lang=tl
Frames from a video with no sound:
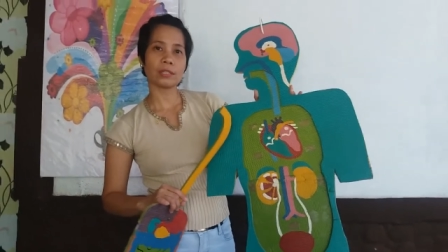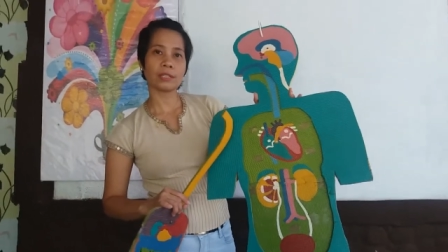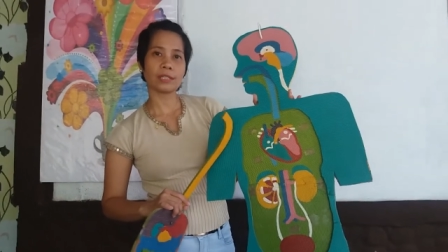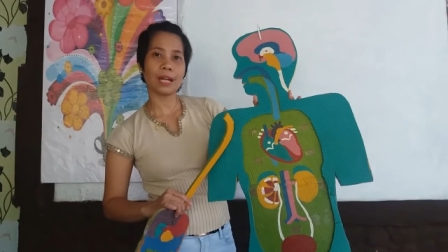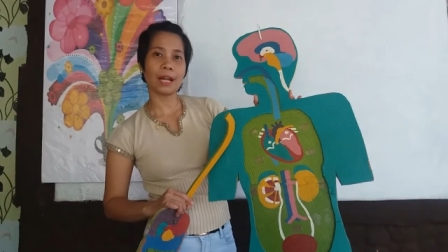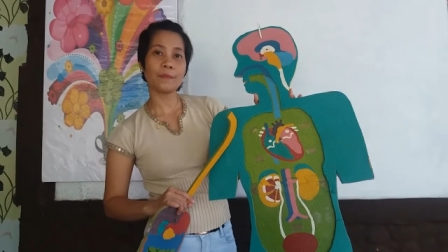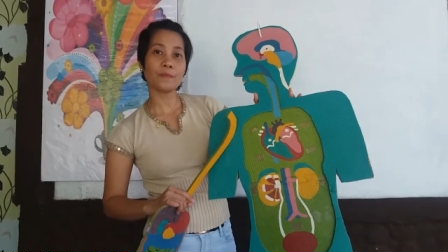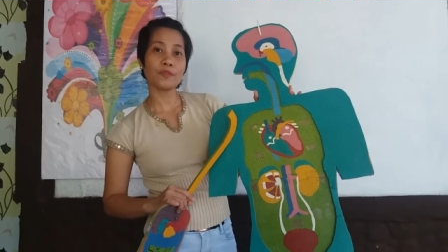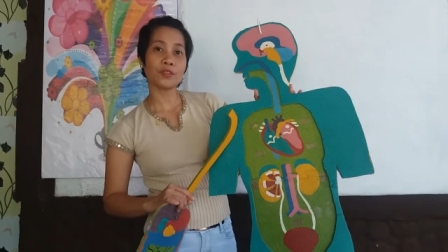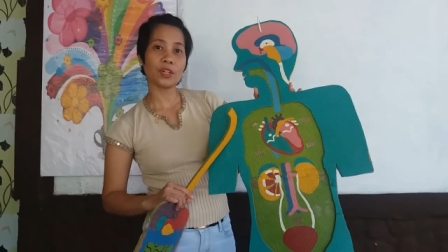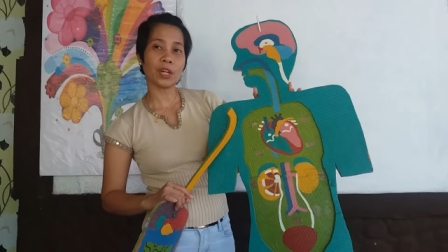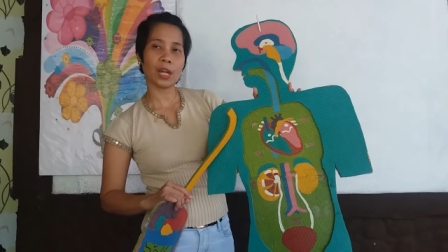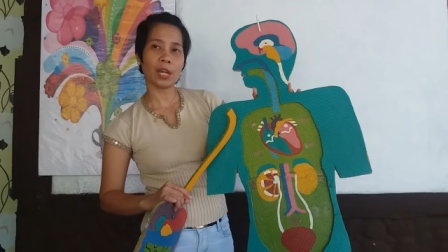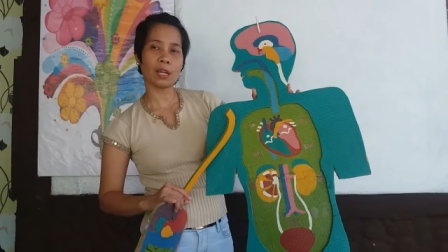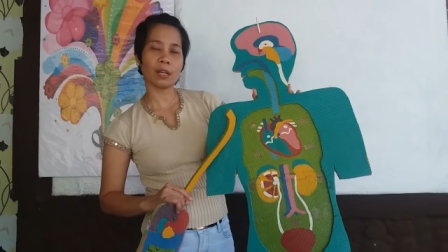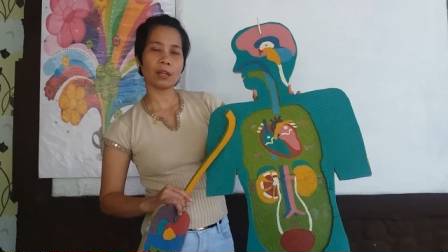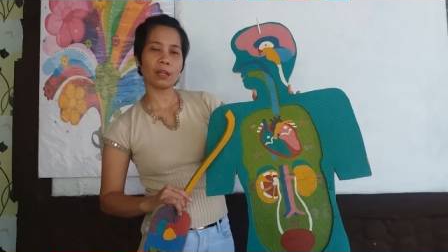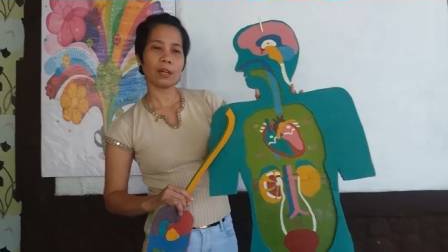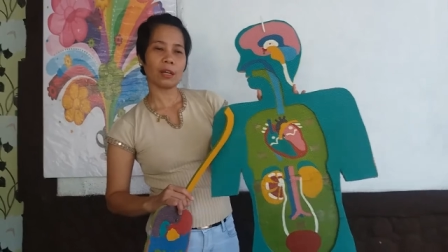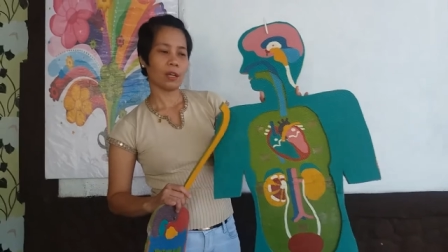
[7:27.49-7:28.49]

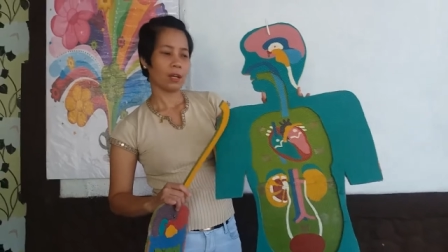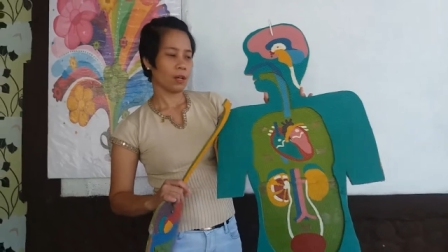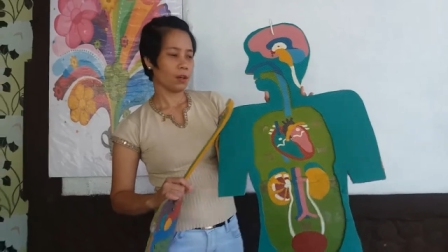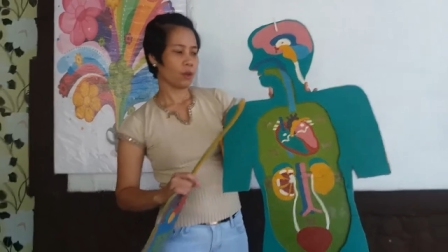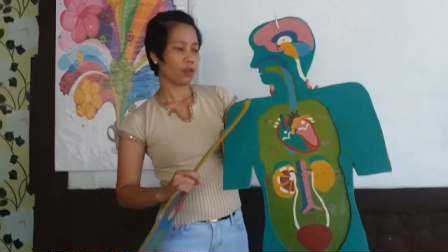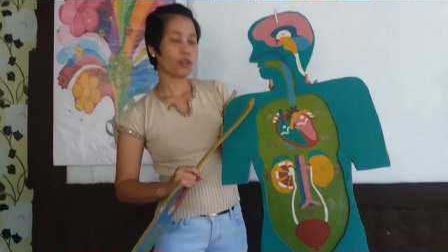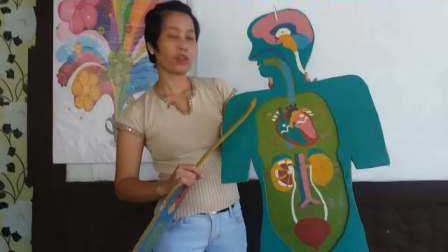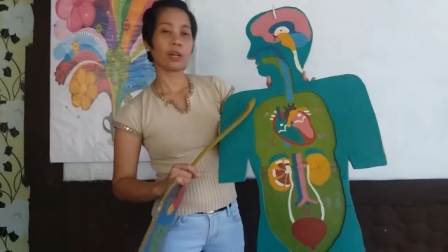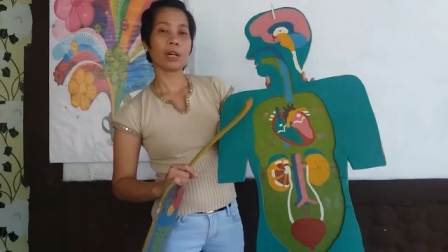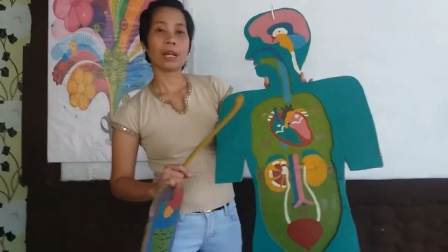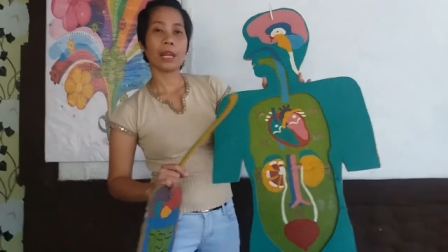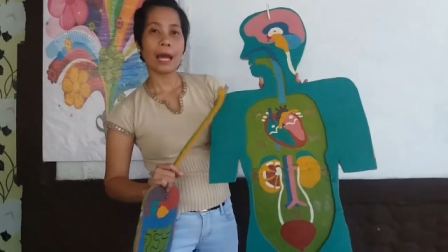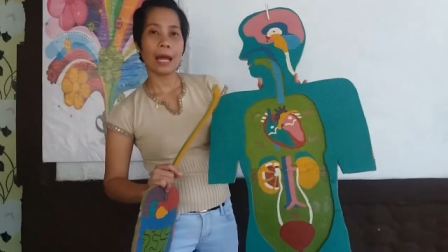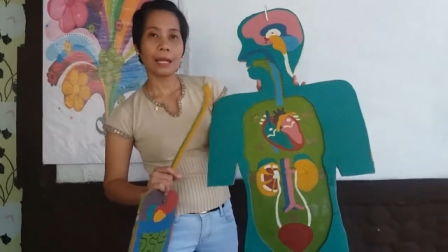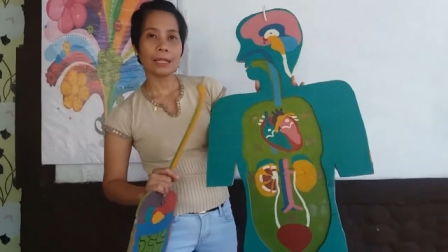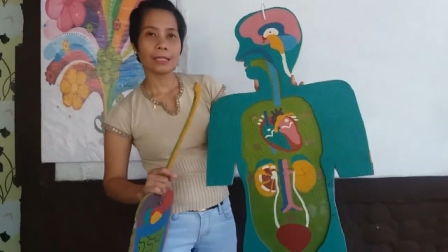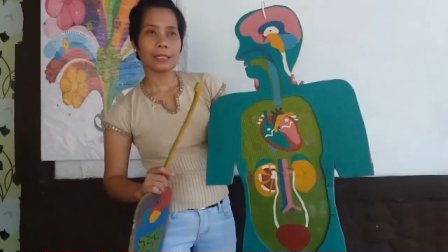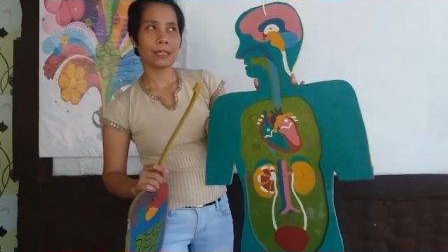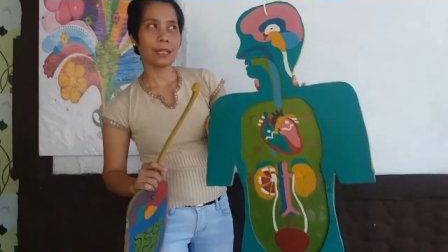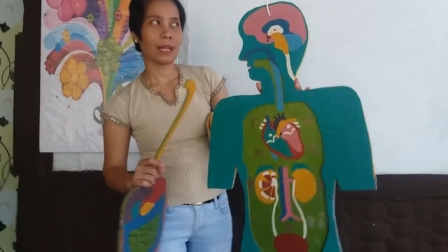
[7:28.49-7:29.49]
subject or
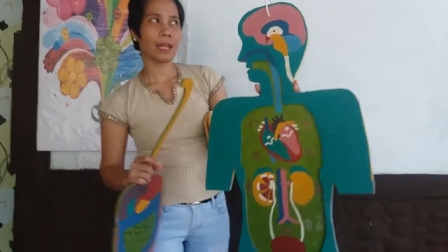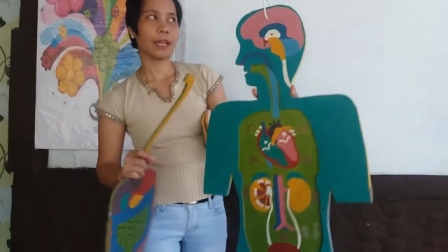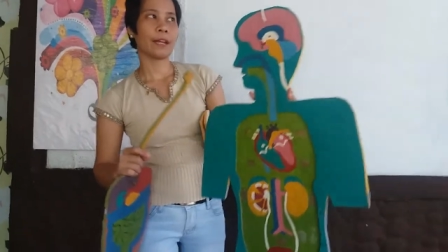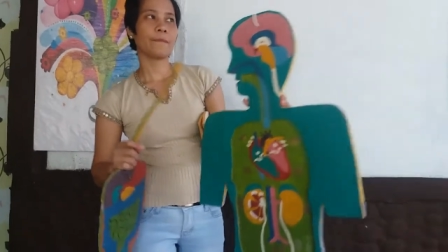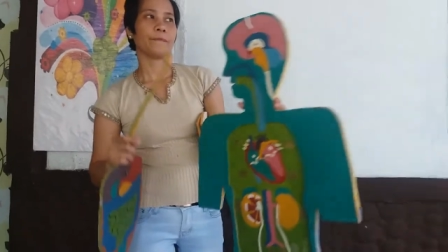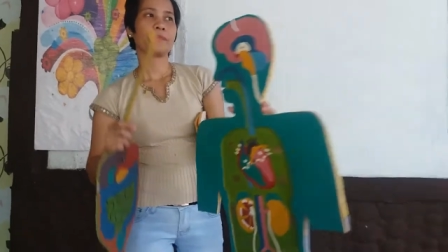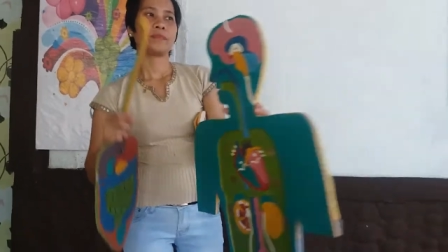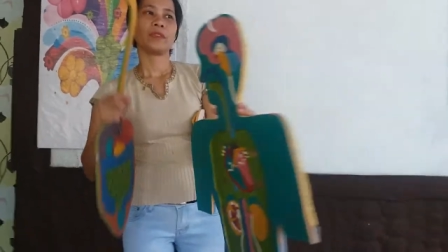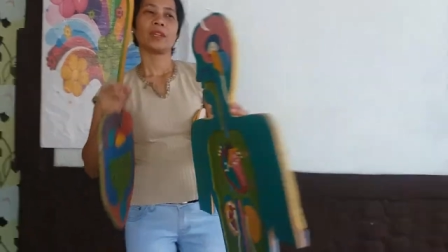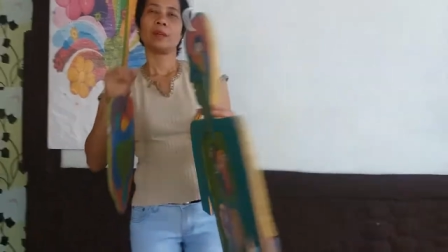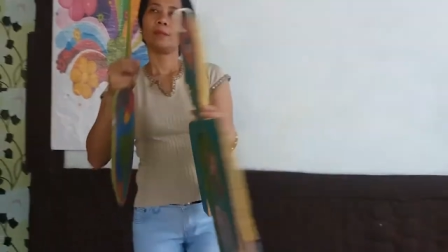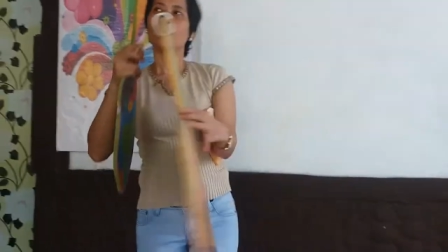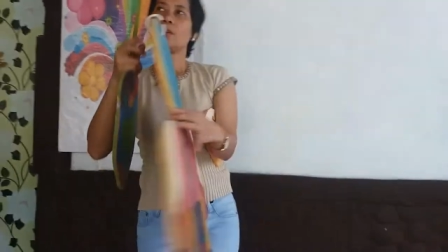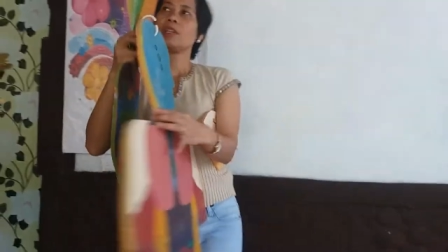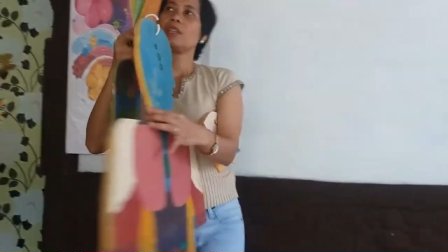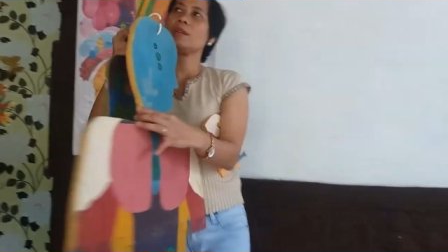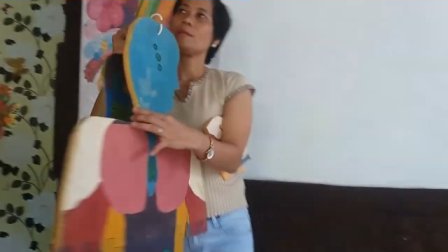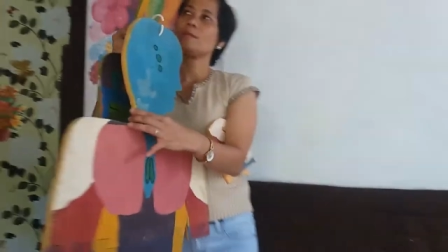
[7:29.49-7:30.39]
klase, pwede